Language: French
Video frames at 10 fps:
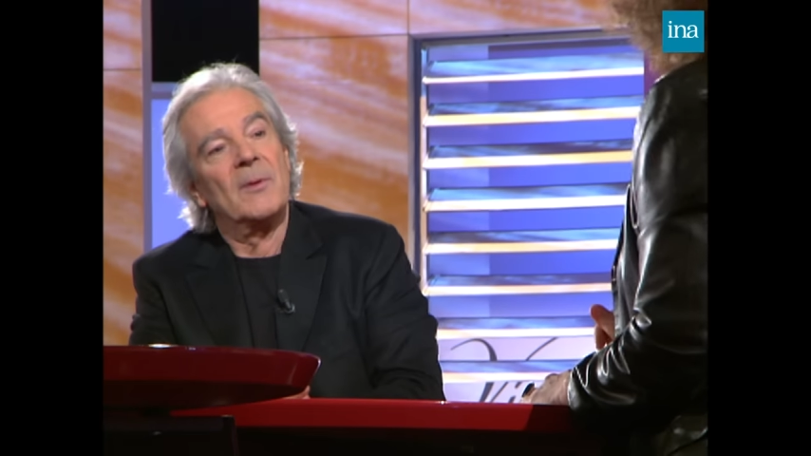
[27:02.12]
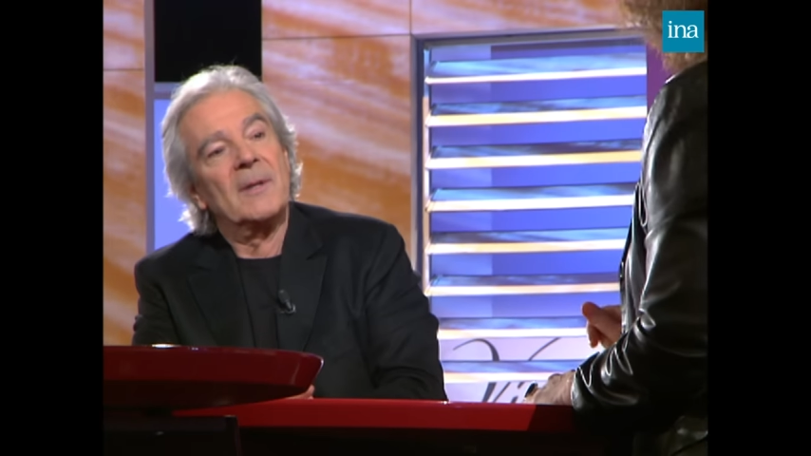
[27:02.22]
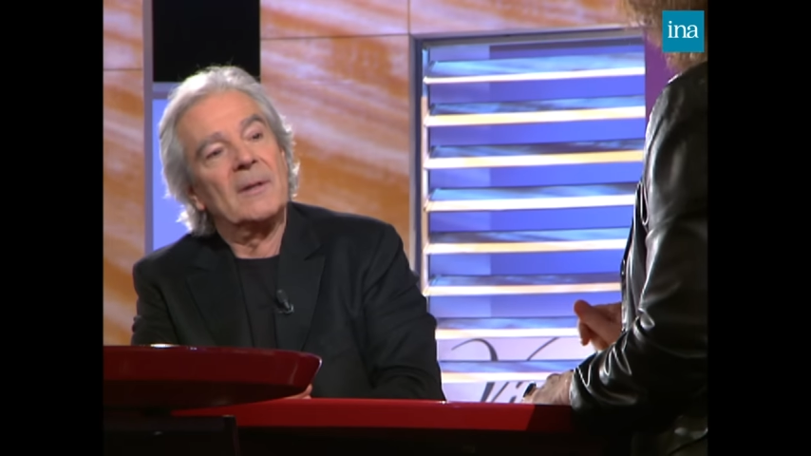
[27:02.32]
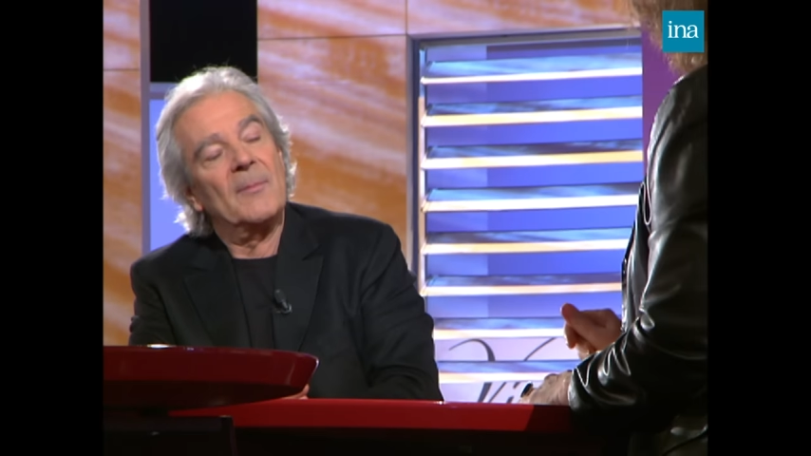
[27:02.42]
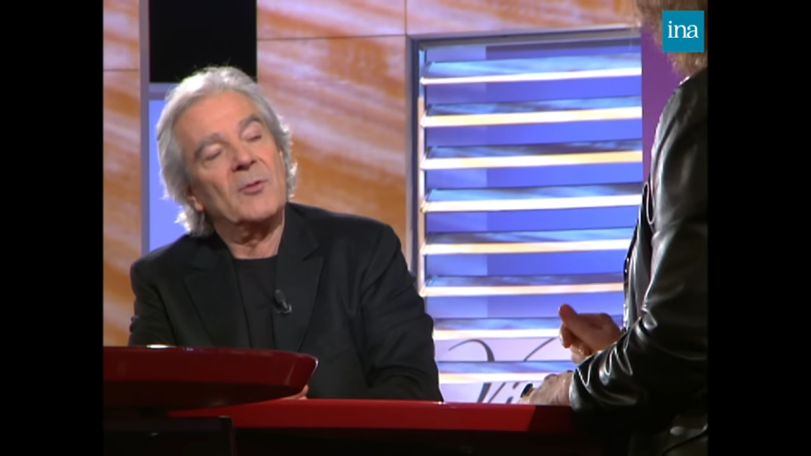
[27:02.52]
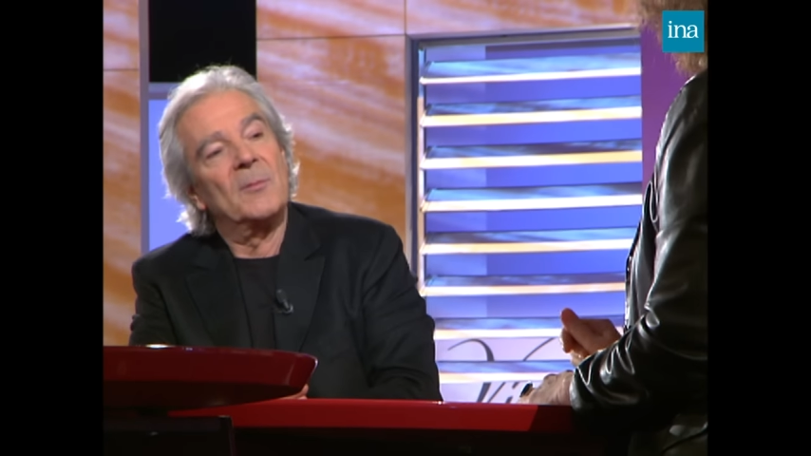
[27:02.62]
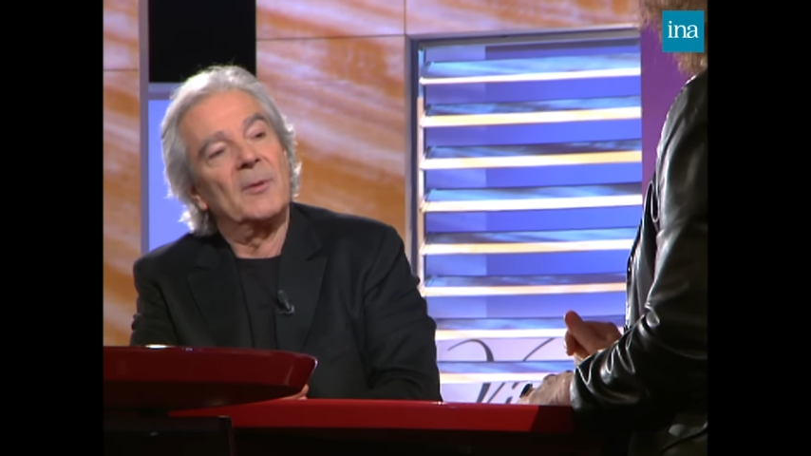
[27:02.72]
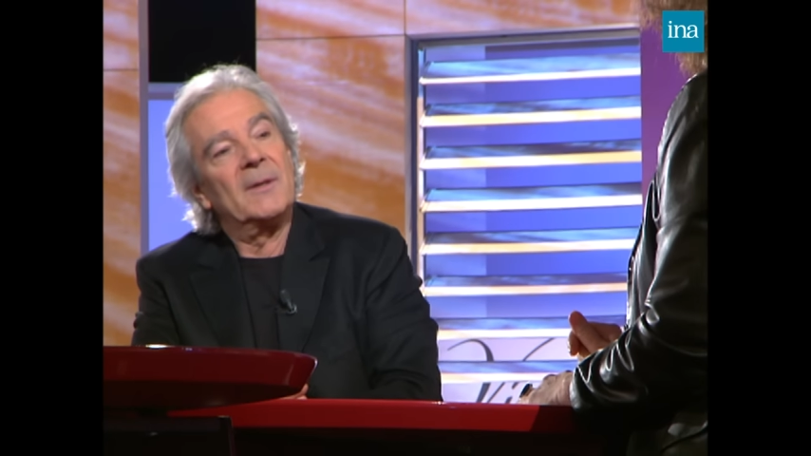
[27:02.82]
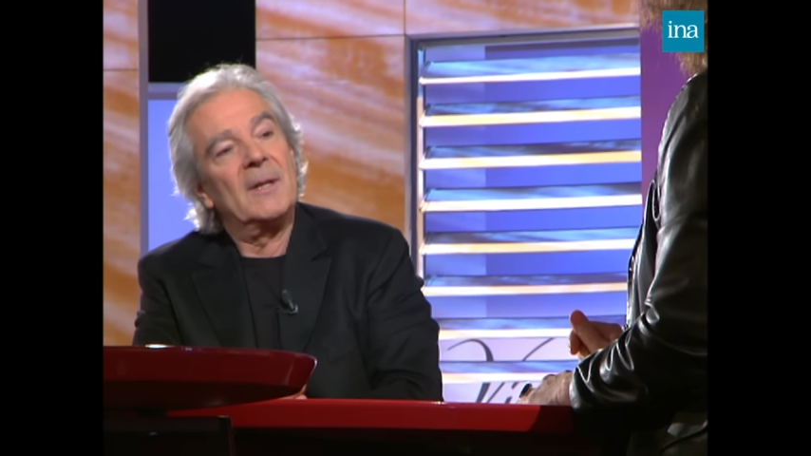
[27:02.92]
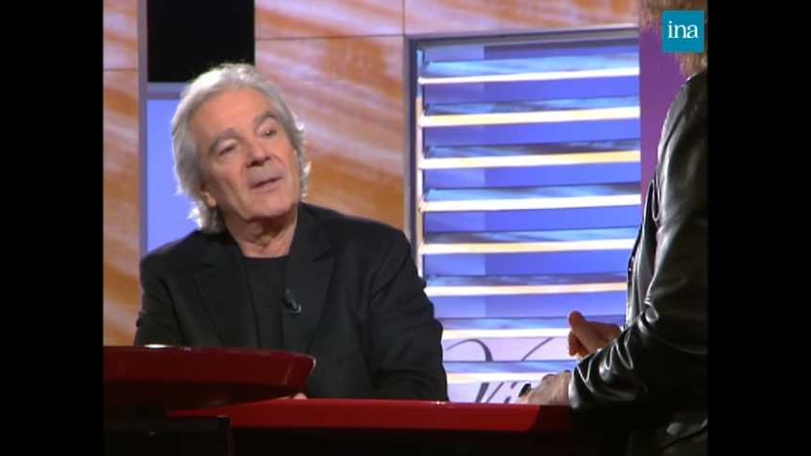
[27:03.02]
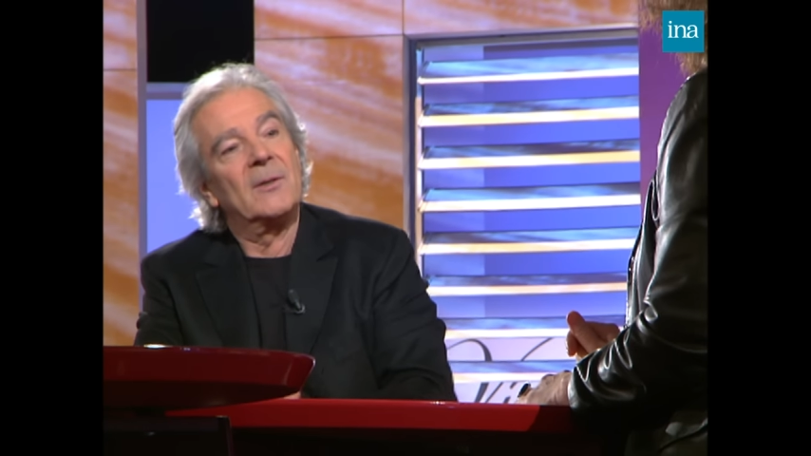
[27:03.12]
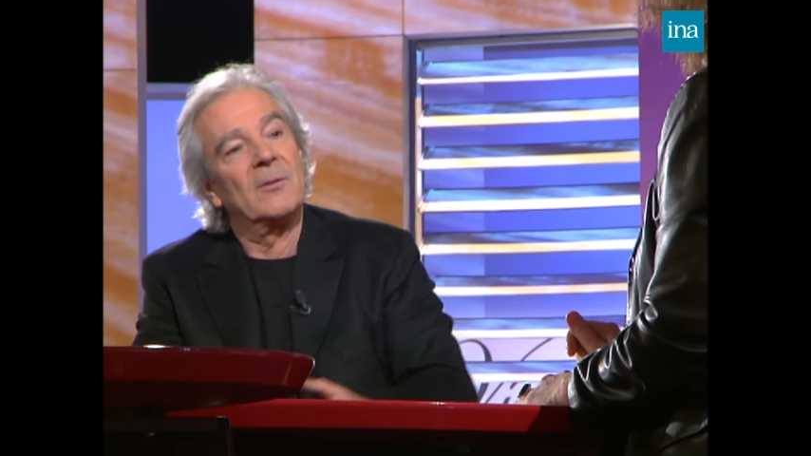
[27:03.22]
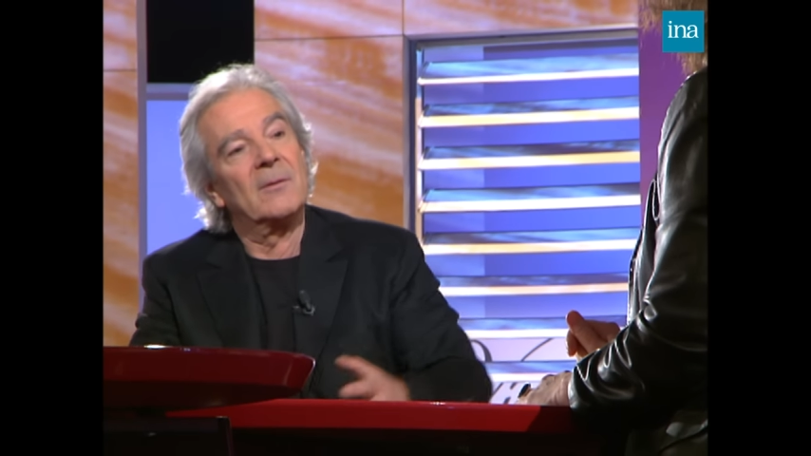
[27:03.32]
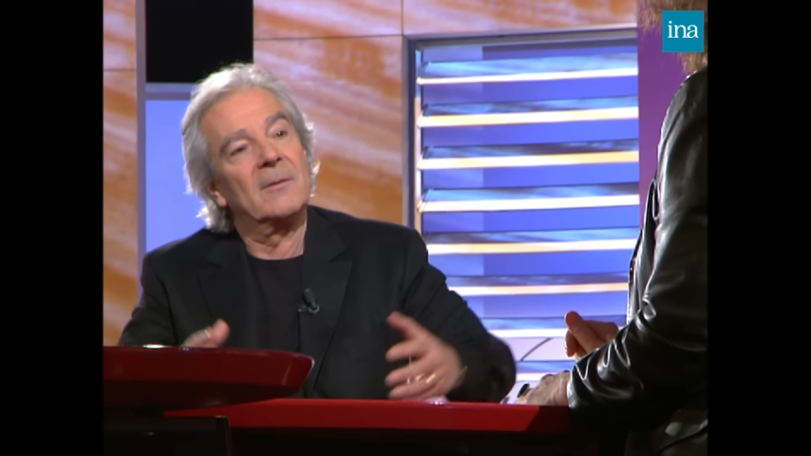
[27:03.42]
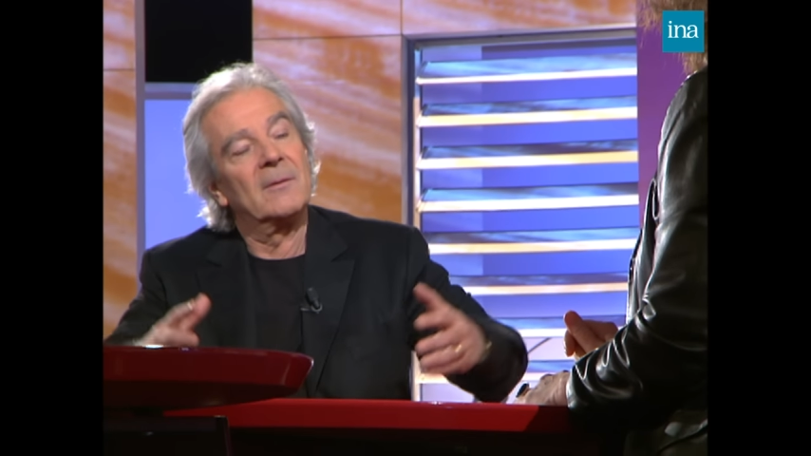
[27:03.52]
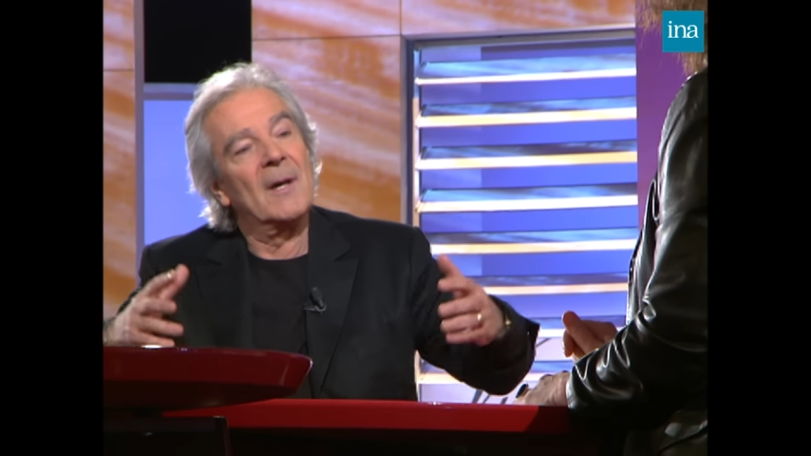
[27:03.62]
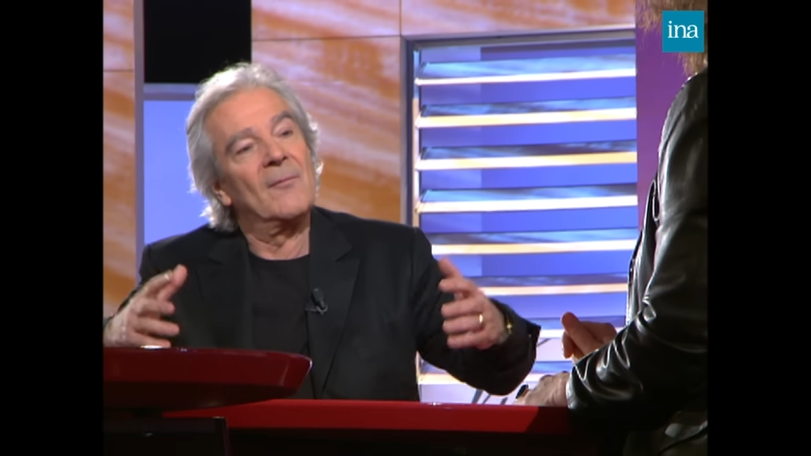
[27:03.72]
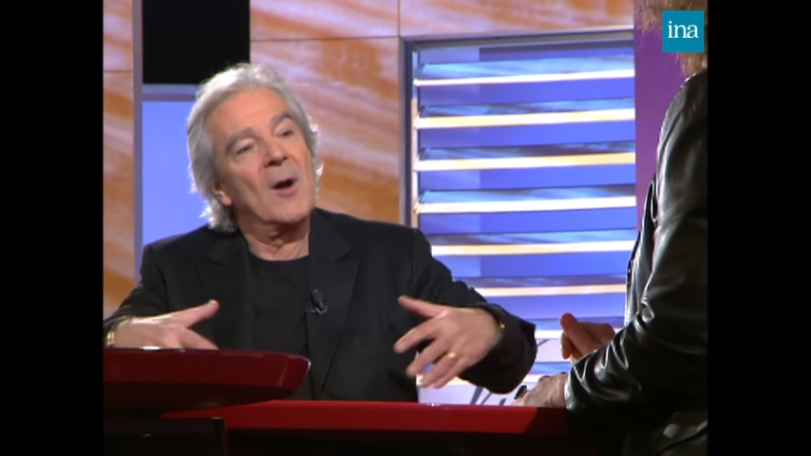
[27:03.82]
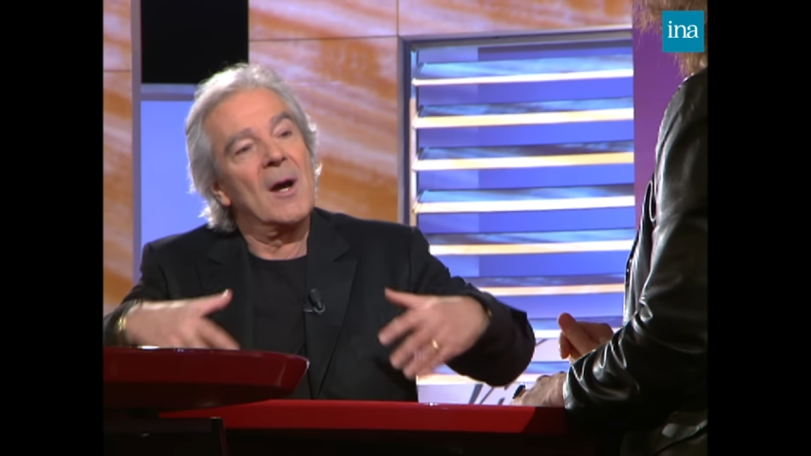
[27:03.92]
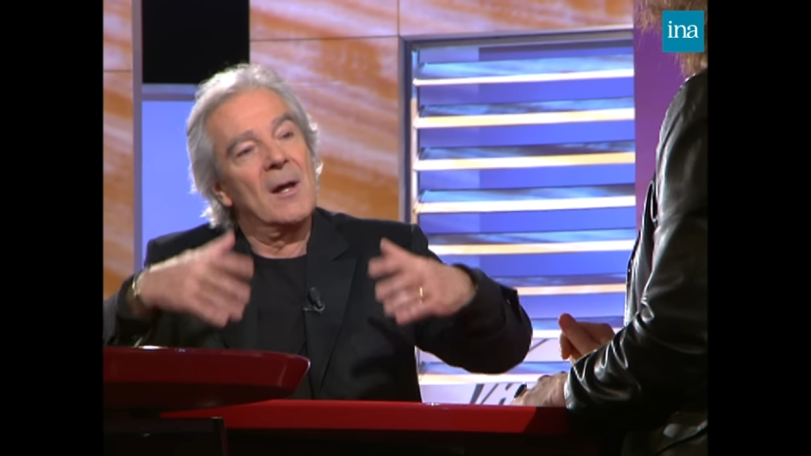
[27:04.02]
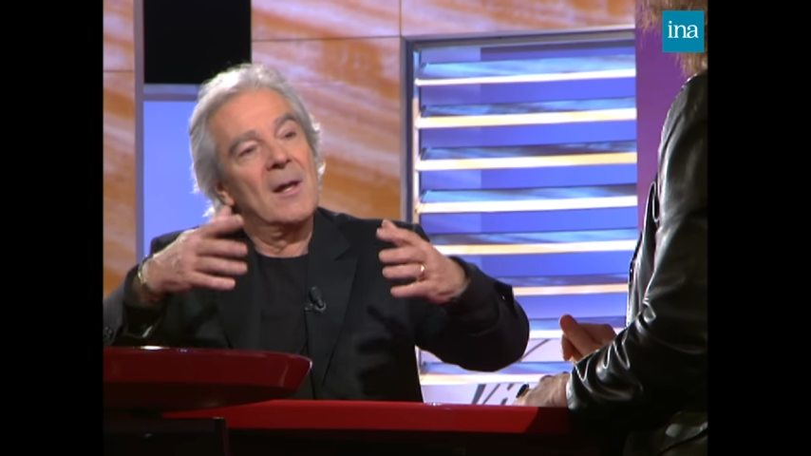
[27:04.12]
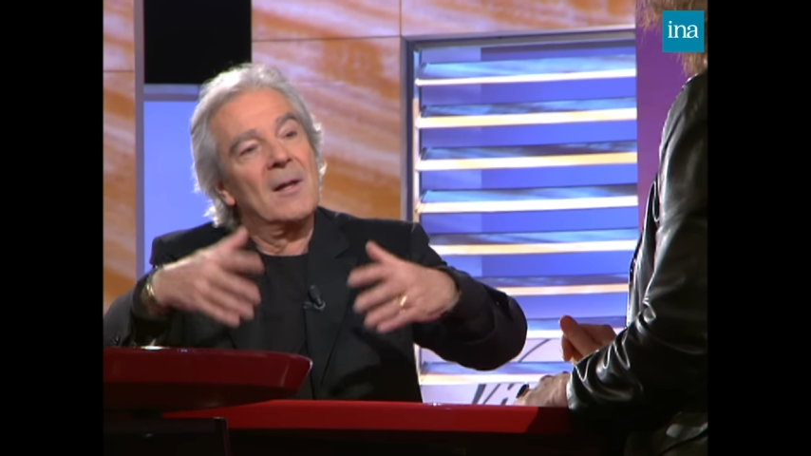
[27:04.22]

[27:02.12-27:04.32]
c'est absolument délicieux d'avoir